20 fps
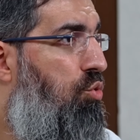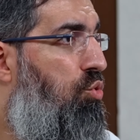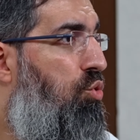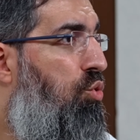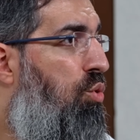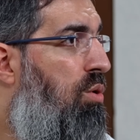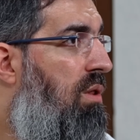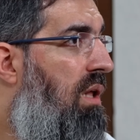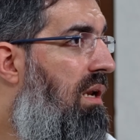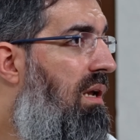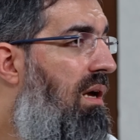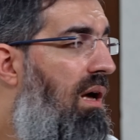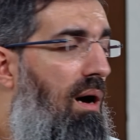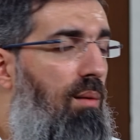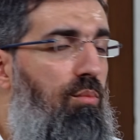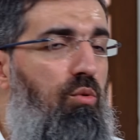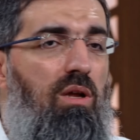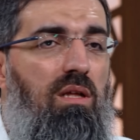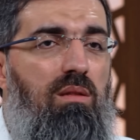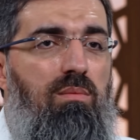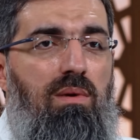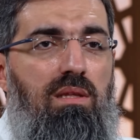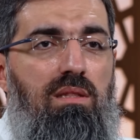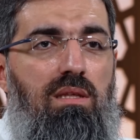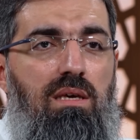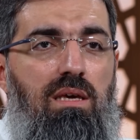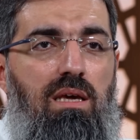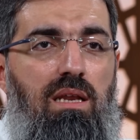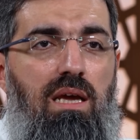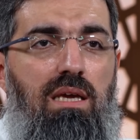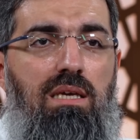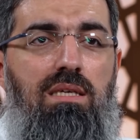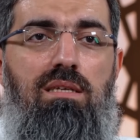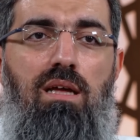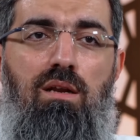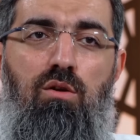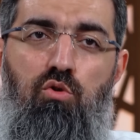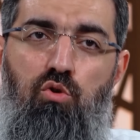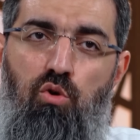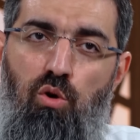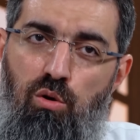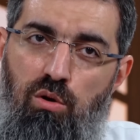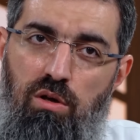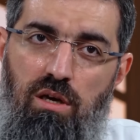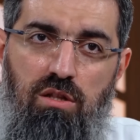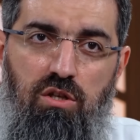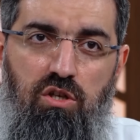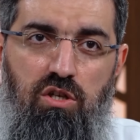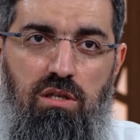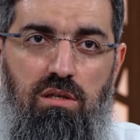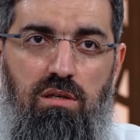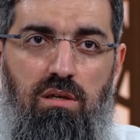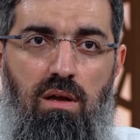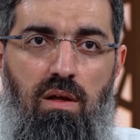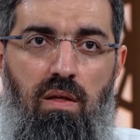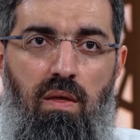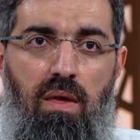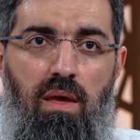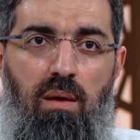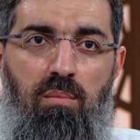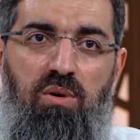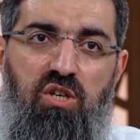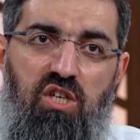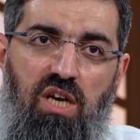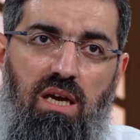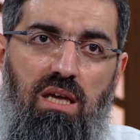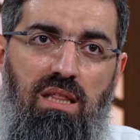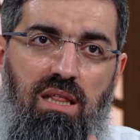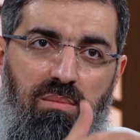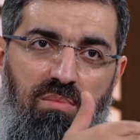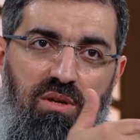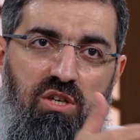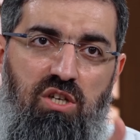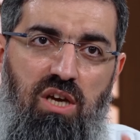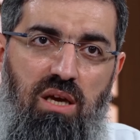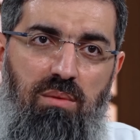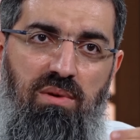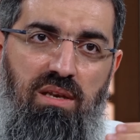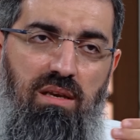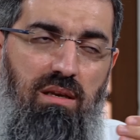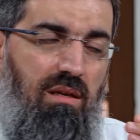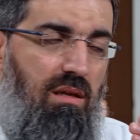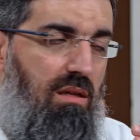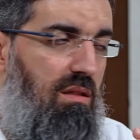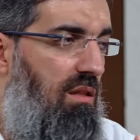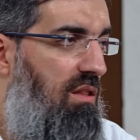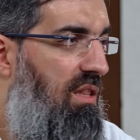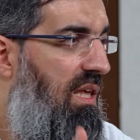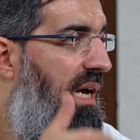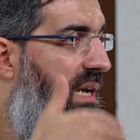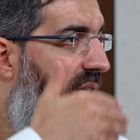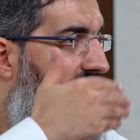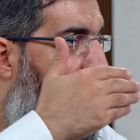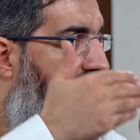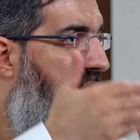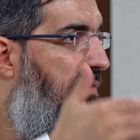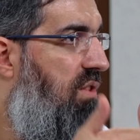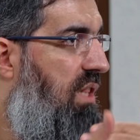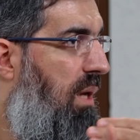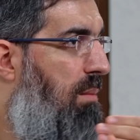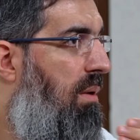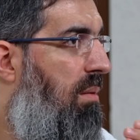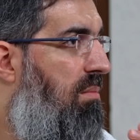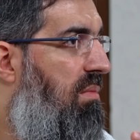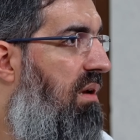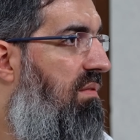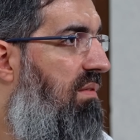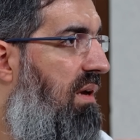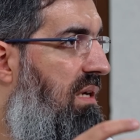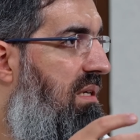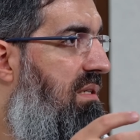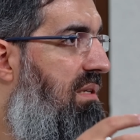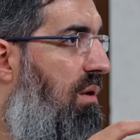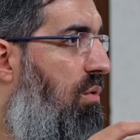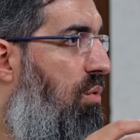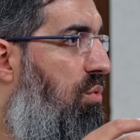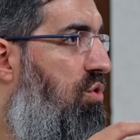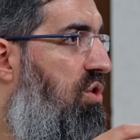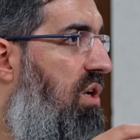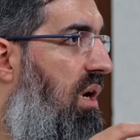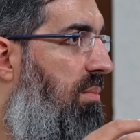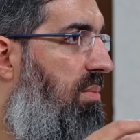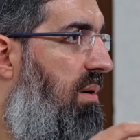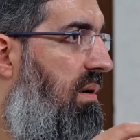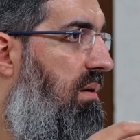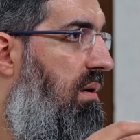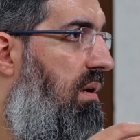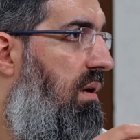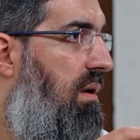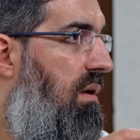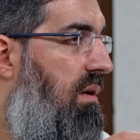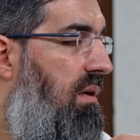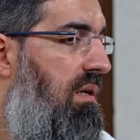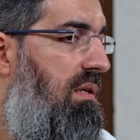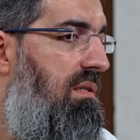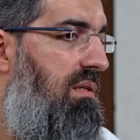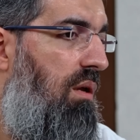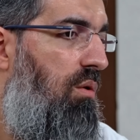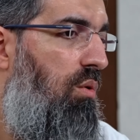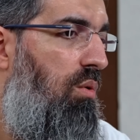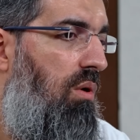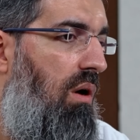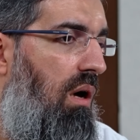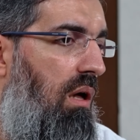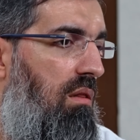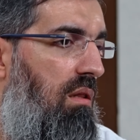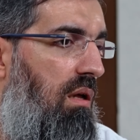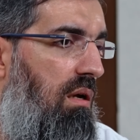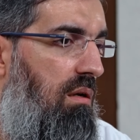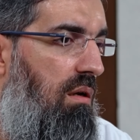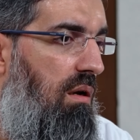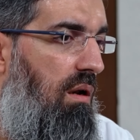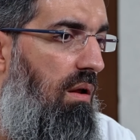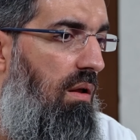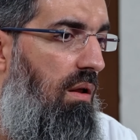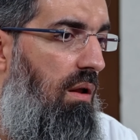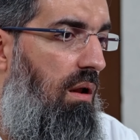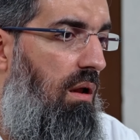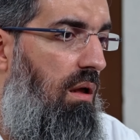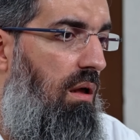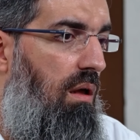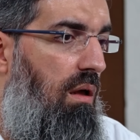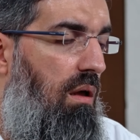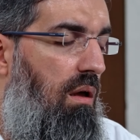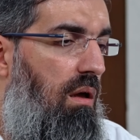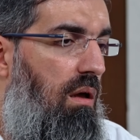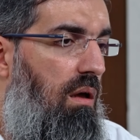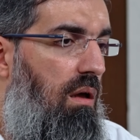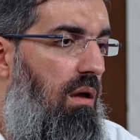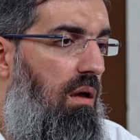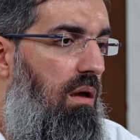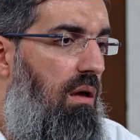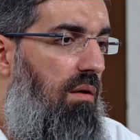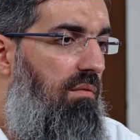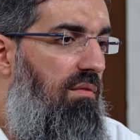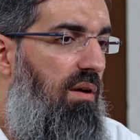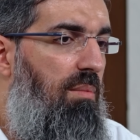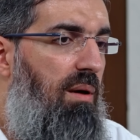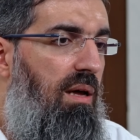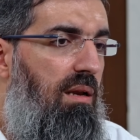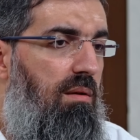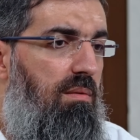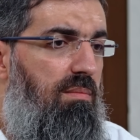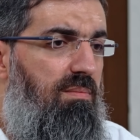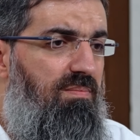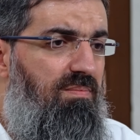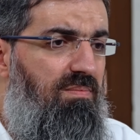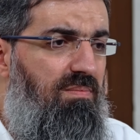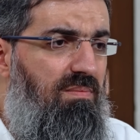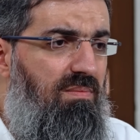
Duyguların kabul etmediği yere insanın gönlü yetişir. Bir şekilde bir şey bir diğer tarafı tamamlar ve insan onu şey yapar. İnsan onu anlar. Ee, ve ben